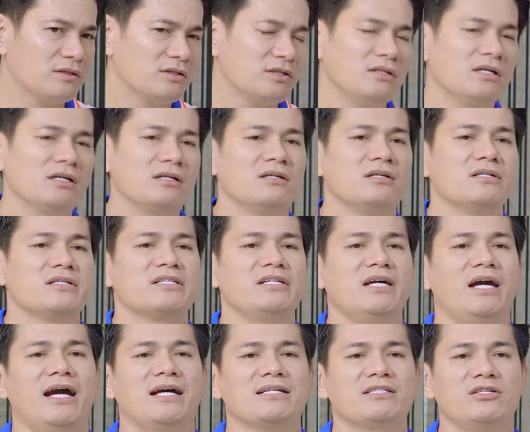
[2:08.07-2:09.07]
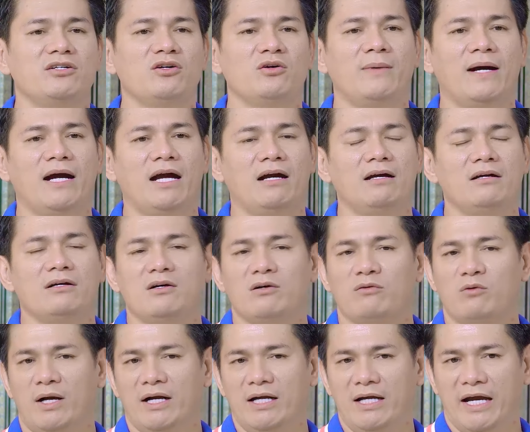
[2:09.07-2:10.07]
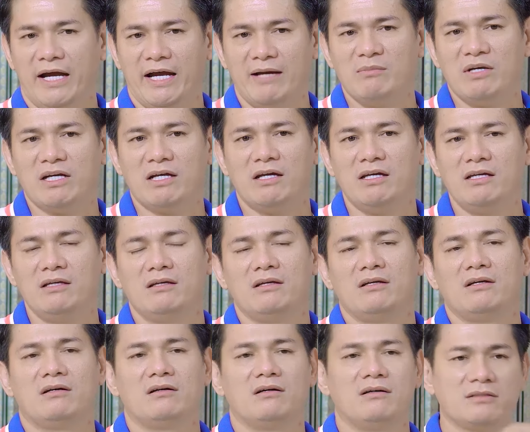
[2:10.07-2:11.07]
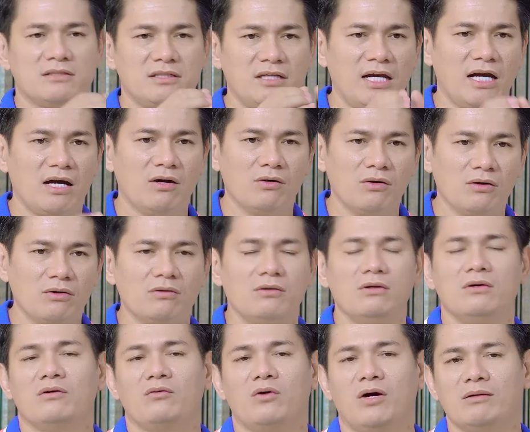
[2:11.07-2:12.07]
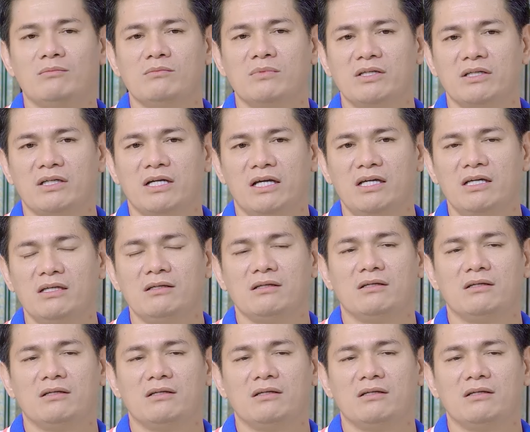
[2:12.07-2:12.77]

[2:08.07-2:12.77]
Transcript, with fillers: Thứ nhất, CaCO3 khoảng 20 kg, CaO khoảng 10 kg,